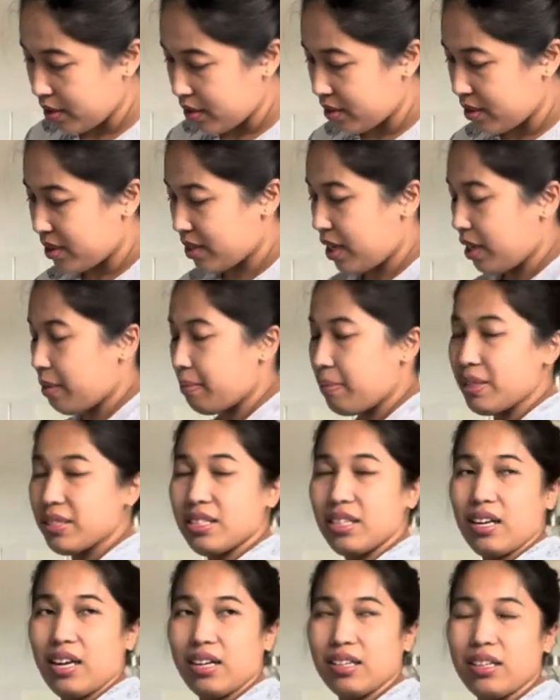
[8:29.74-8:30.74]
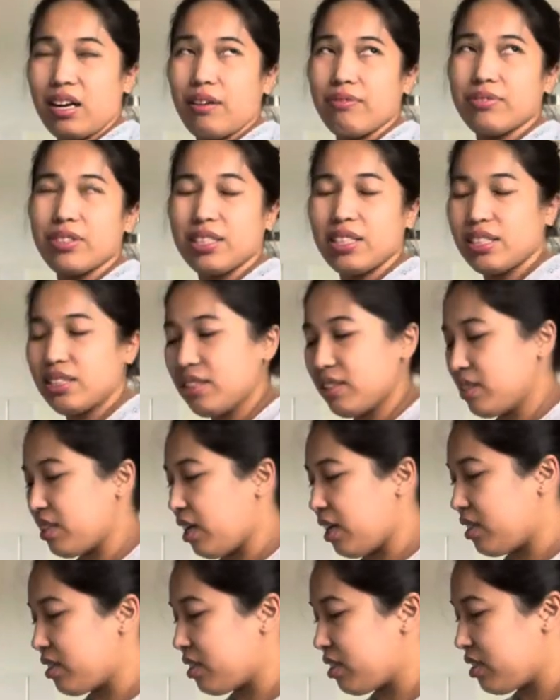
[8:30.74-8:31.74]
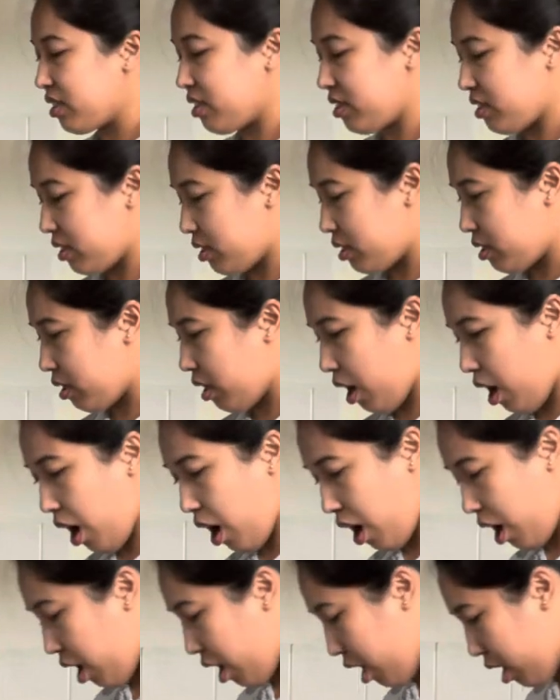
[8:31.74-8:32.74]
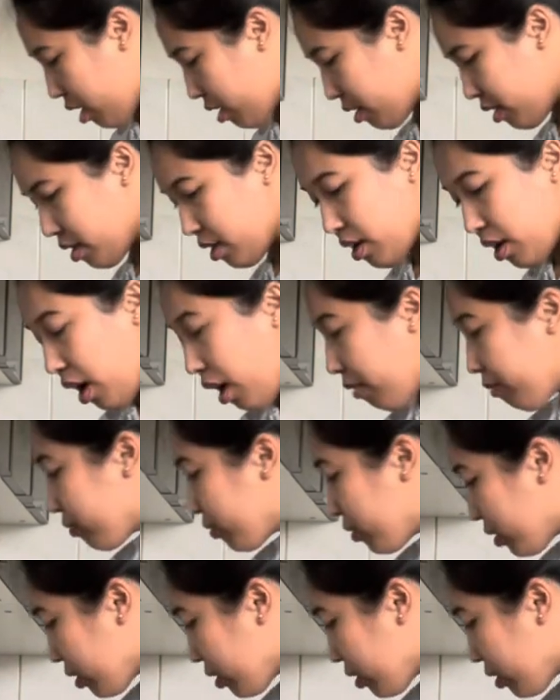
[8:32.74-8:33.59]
Sa labas sila kan after kindergarten. Ha? After